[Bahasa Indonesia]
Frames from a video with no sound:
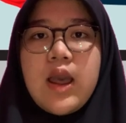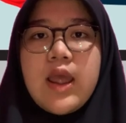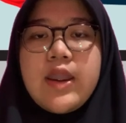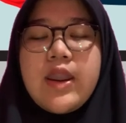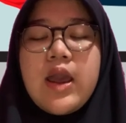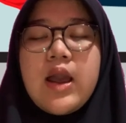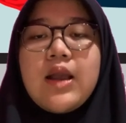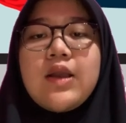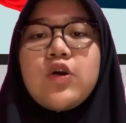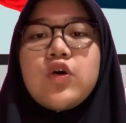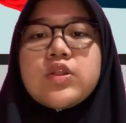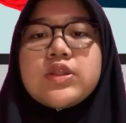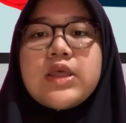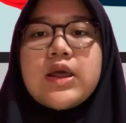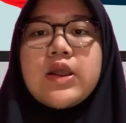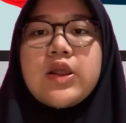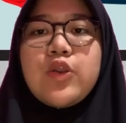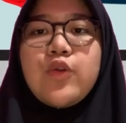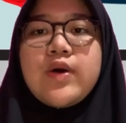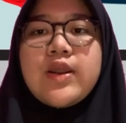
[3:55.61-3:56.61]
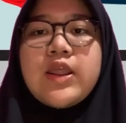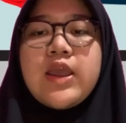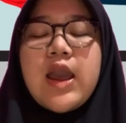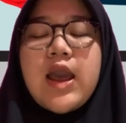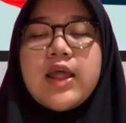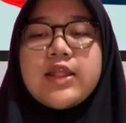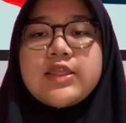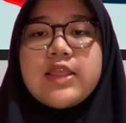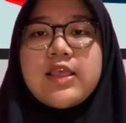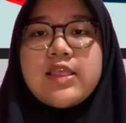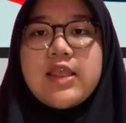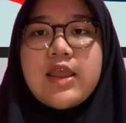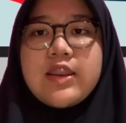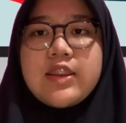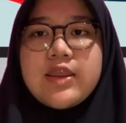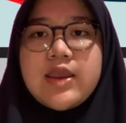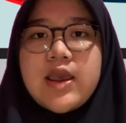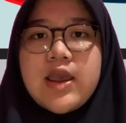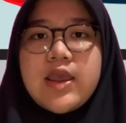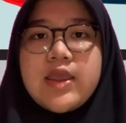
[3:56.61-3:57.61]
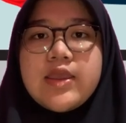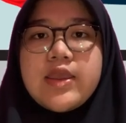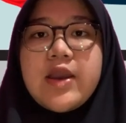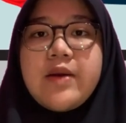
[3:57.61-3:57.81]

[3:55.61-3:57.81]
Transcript: ada anggota keluarga atasannya